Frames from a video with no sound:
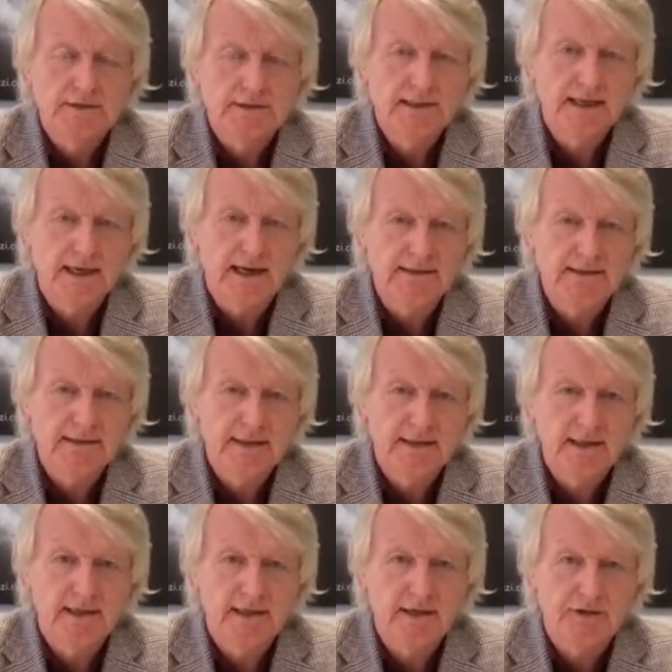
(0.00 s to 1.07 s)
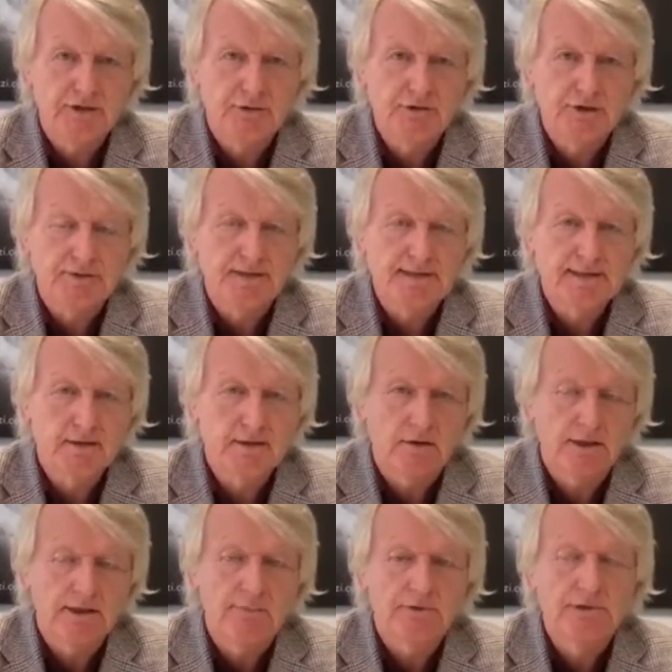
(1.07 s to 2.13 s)
di grande eh,
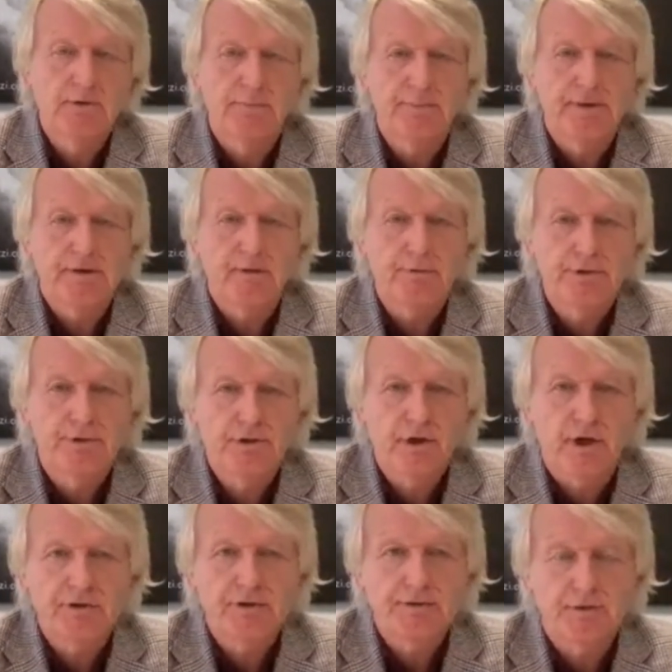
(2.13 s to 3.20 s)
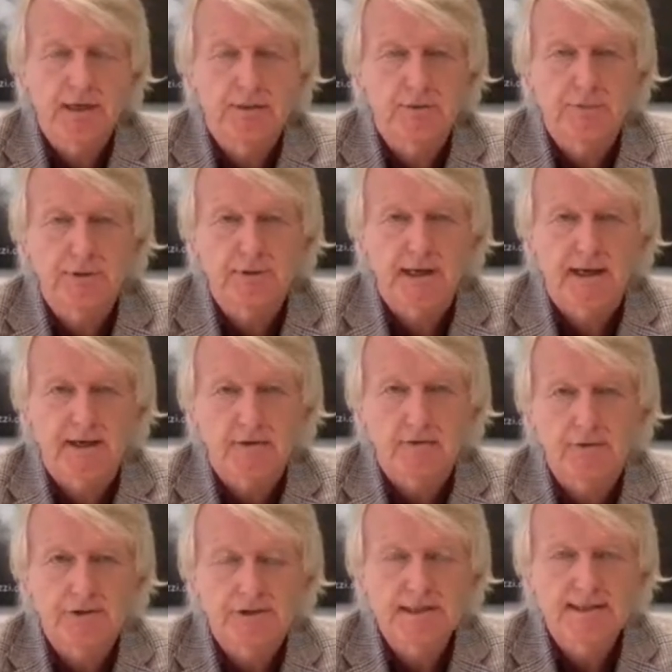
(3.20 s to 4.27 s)
soddisfazione ed è il motivo per cui noi oggi vogliamo portare a
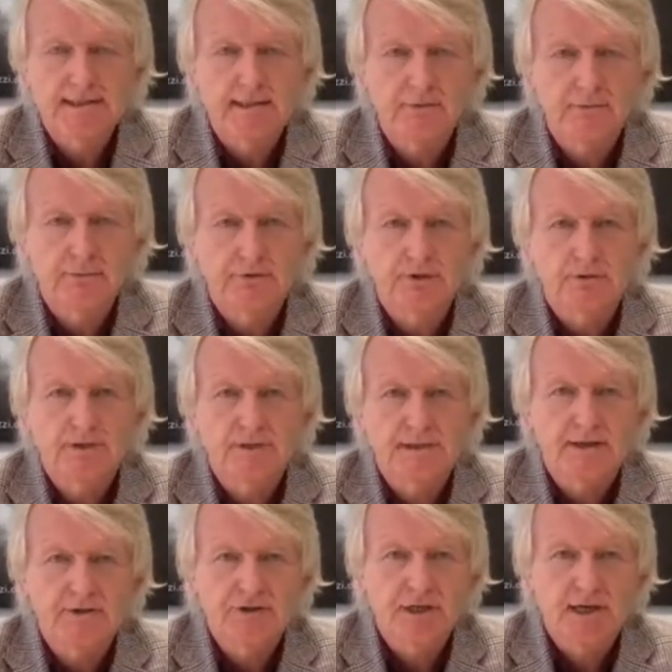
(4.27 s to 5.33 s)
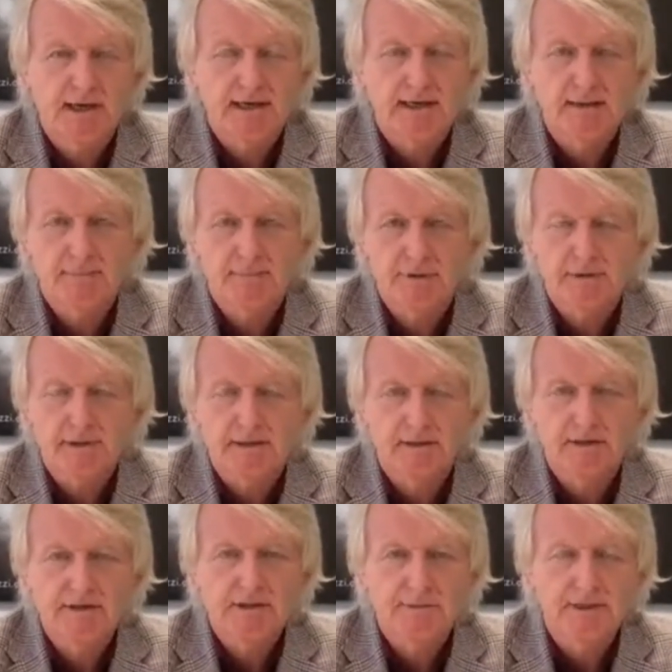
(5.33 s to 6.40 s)
conoscenza di tutti questa ricerca
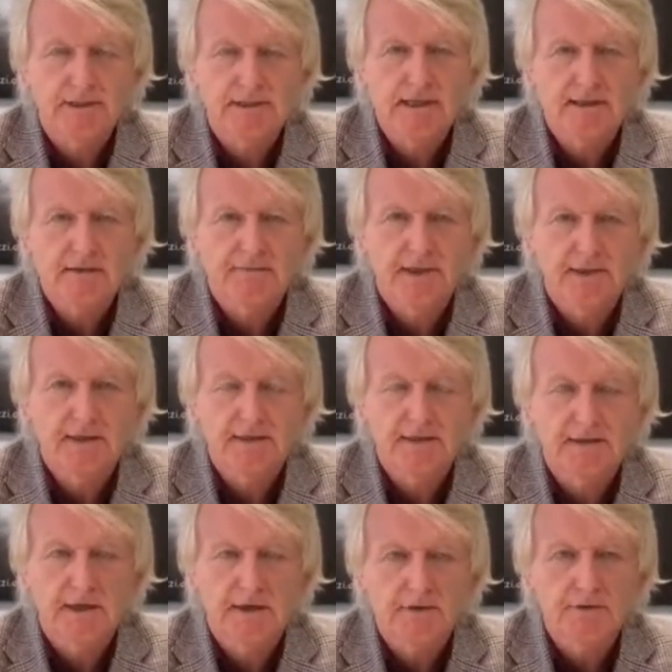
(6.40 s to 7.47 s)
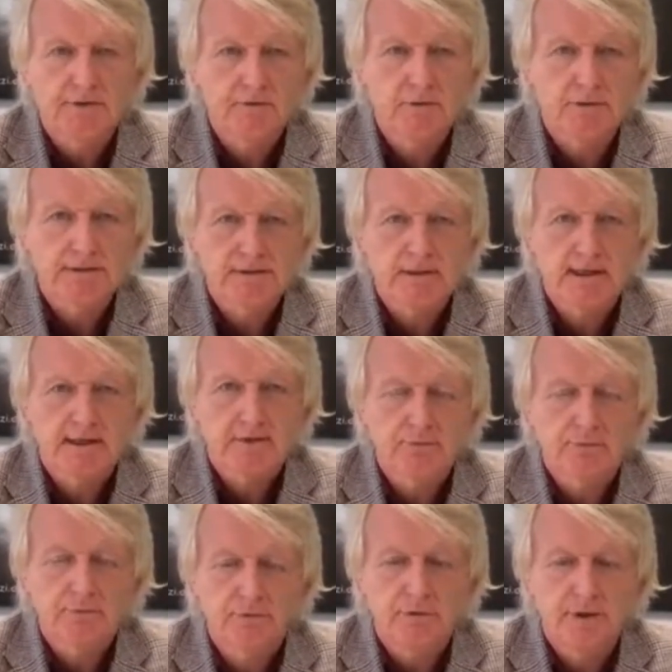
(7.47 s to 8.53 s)
importantissima che è stata fatta all'interno dell'Istituto Nazionale del
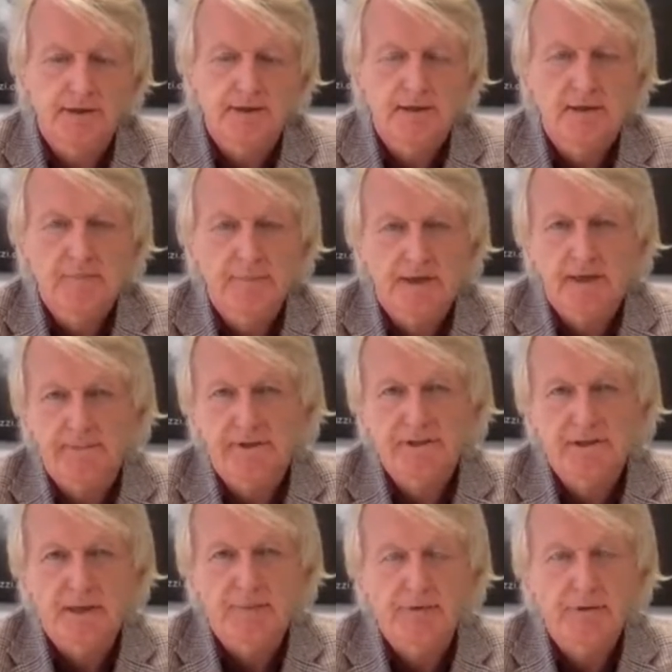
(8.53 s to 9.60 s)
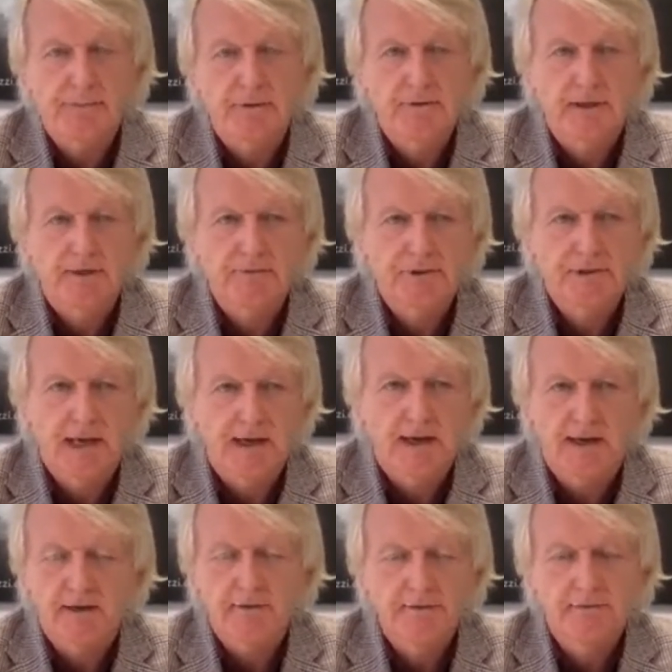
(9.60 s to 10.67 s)
Tumore, perché pensiamo di poter usa-
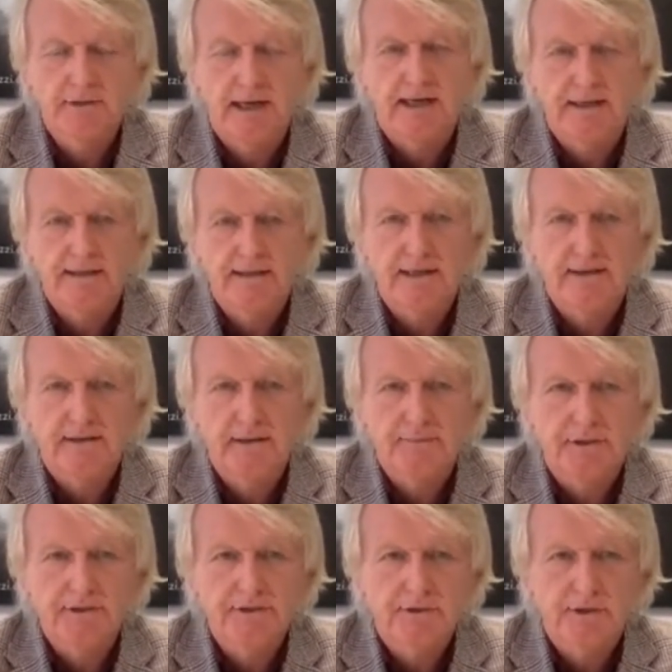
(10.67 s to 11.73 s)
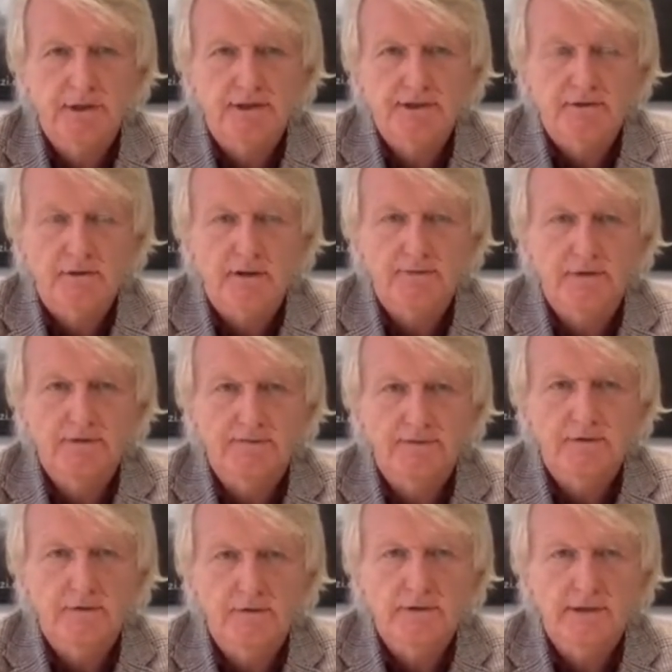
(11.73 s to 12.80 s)
aiutare tante persone che si trovano in
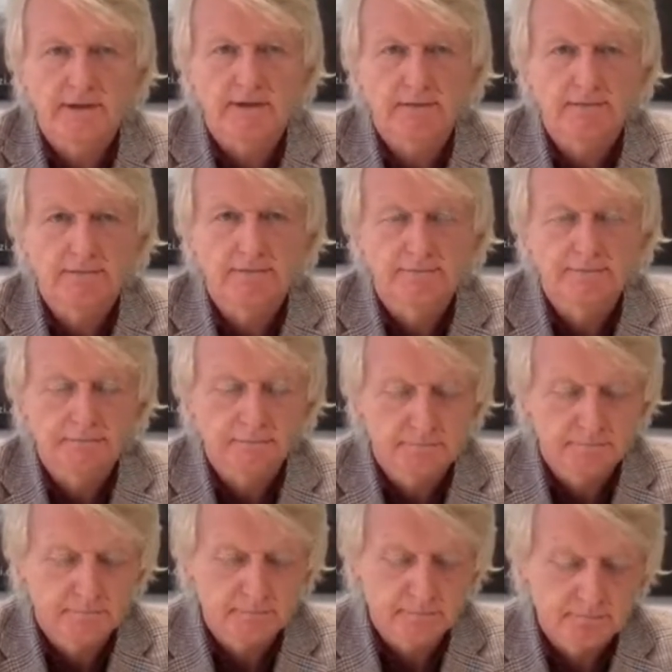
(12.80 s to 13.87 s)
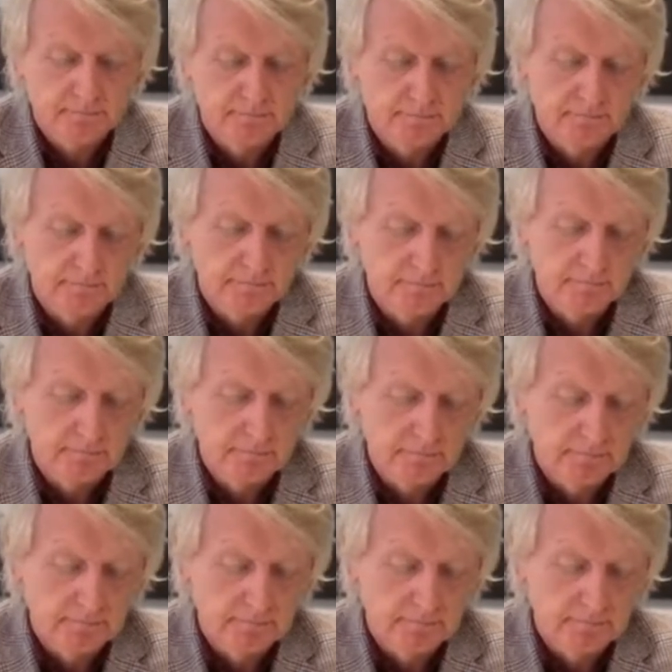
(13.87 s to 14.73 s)
difficoltà. Bene, questa è una